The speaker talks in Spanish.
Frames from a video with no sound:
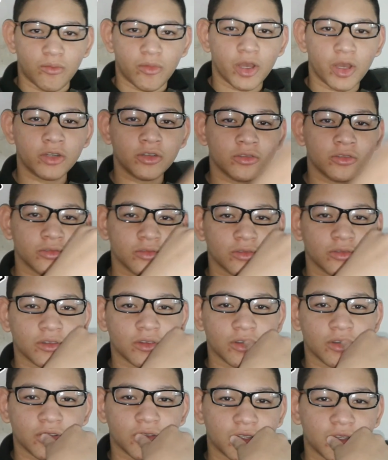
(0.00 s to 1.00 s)
Bueno,
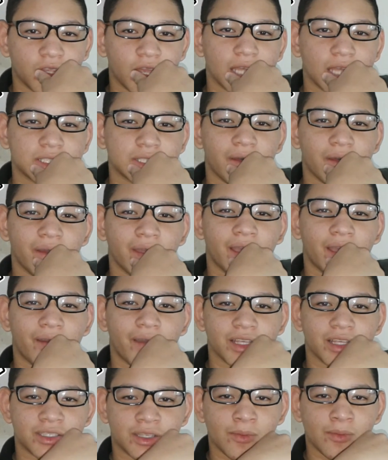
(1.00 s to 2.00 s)
ya saben,
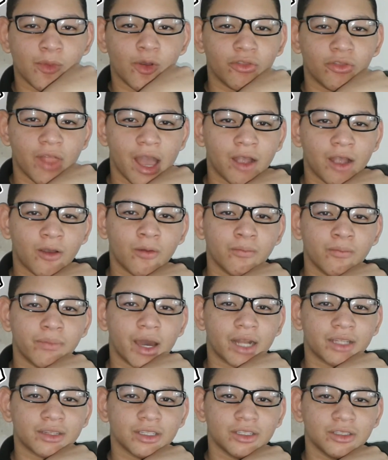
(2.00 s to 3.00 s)
cabeza mundan
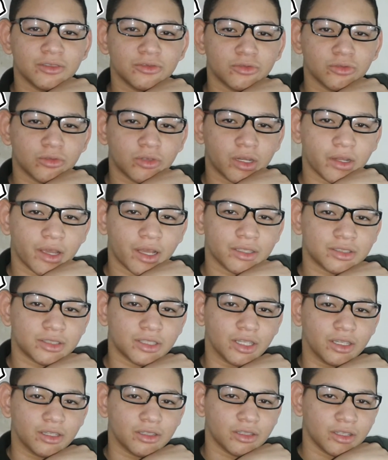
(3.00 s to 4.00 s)
comparten y
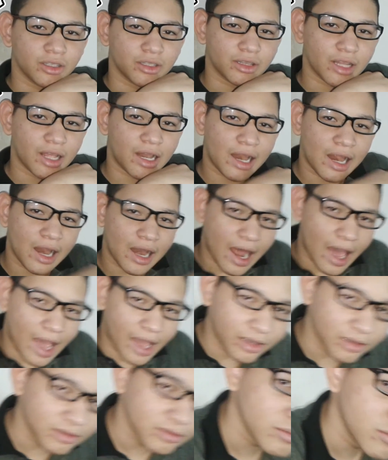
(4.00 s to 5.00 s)
suscríbanse, denle
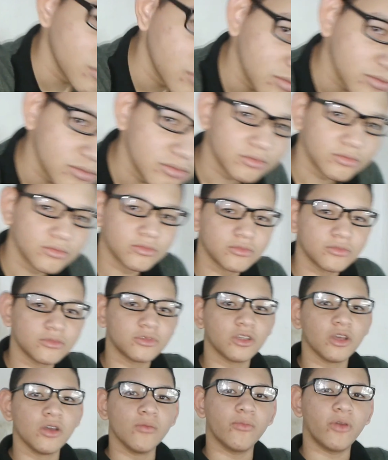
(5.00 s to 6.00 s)
like,
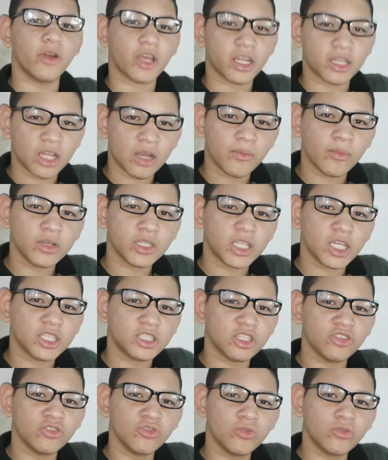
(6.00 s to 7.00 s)
porque estamos aquí
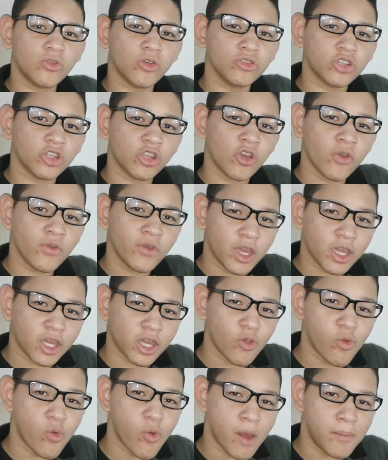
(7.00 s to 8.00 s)
haciendo un contenido
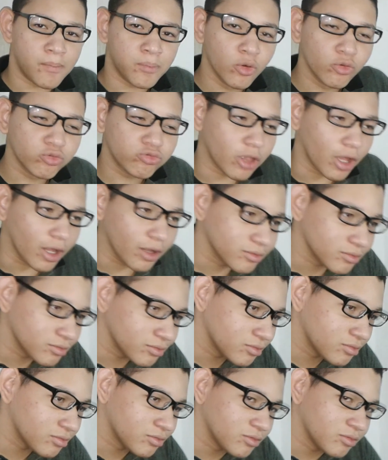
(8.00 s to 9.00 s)
bien hijo de puta
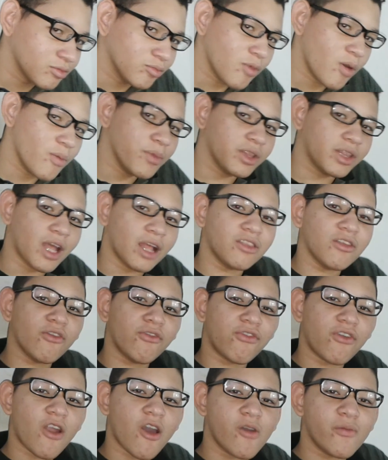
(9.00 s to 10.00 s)
vomitando
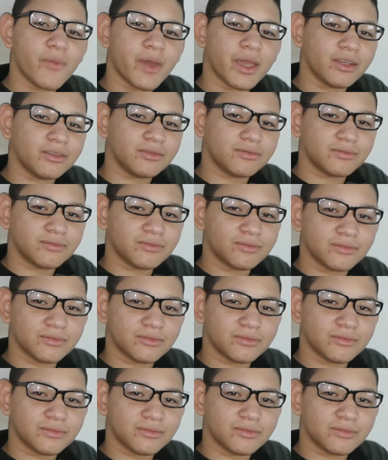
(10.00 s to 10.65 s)
flaumen.